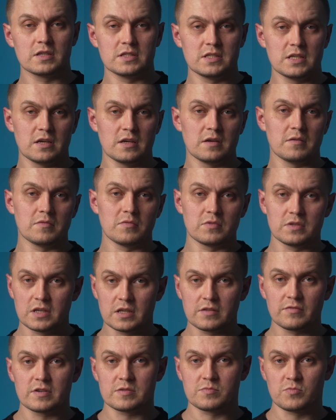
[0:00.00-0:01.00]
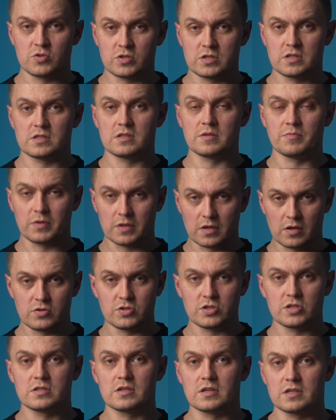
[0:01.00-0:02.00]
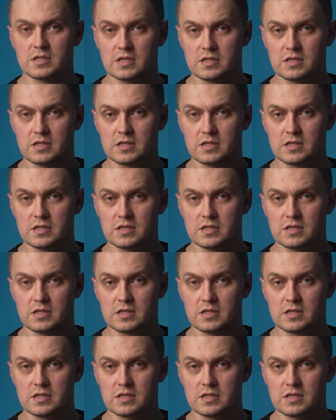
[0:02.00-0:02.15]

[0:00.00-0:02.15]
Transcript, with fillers: где нет возможности подключиться к